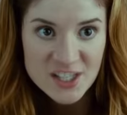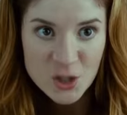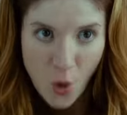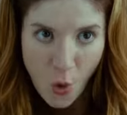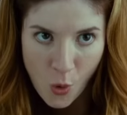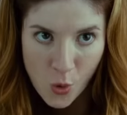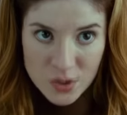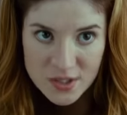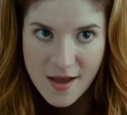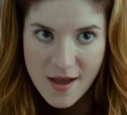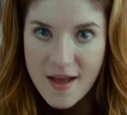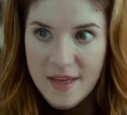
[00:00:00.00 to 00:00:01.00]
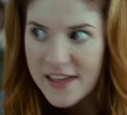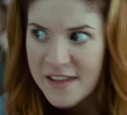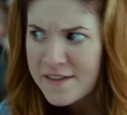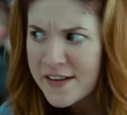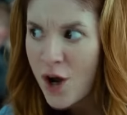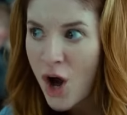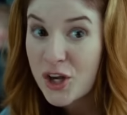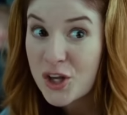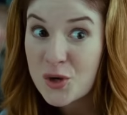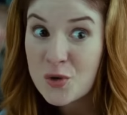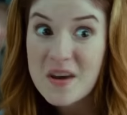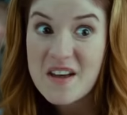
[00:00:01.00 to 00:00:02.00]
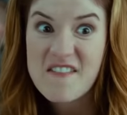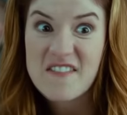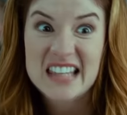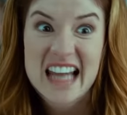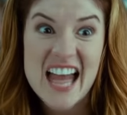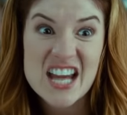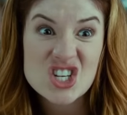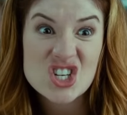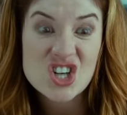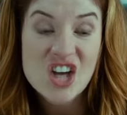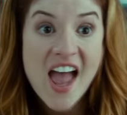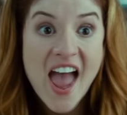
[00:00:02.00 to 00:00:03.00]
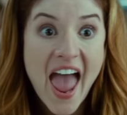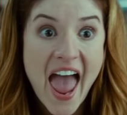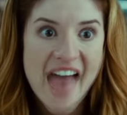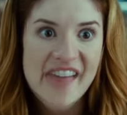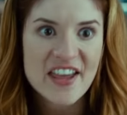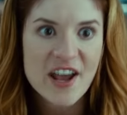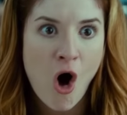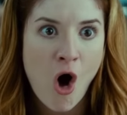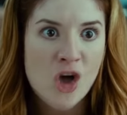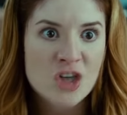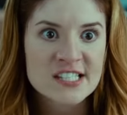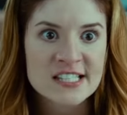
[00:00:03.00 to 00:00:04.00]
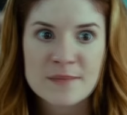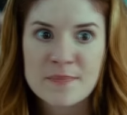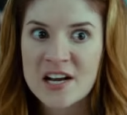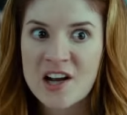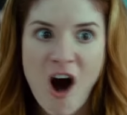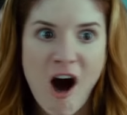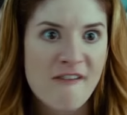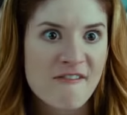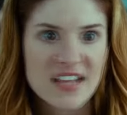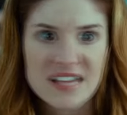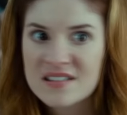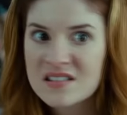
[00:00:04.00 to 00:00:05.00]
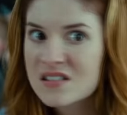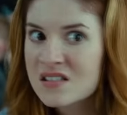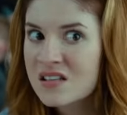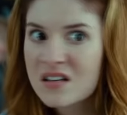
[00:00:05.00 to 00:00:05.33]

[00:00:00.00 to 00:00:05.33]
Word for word: é muito fria, se alimentam de carne humana e eles dormem em caixões.